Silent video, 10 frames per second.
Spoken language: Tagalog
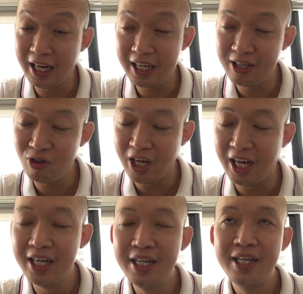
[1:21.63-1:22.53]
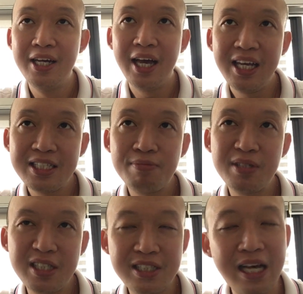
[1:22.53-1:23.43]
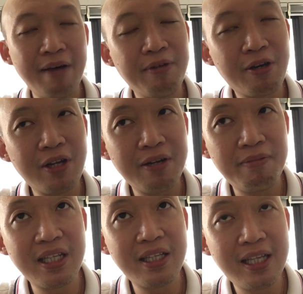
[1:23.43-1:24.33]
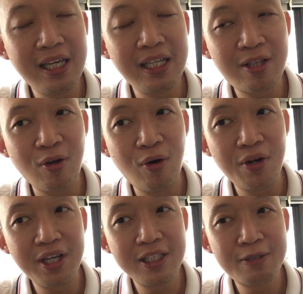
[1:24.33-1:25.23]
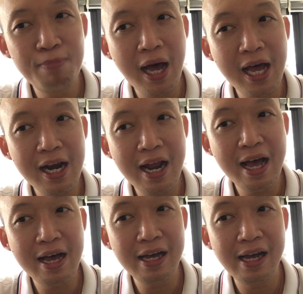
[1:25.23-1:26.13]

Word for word: talaga niya is masasabi ko naman dito is parang